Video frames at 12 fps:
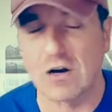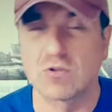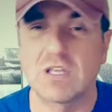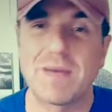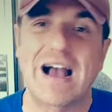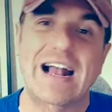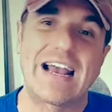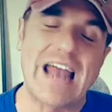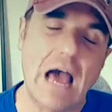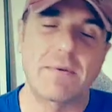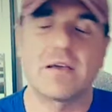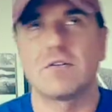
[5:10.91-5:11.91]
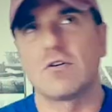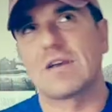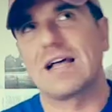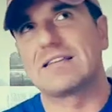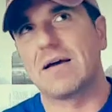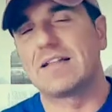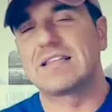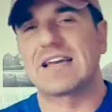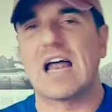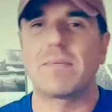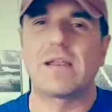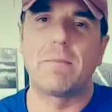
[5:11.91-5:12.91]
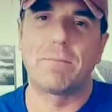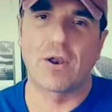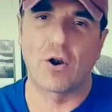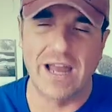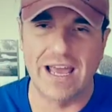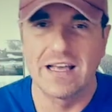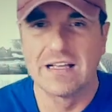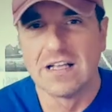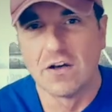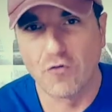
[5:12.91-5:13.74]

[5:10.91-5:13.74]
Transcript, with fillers: La última grave o relativamente grave en el peroné.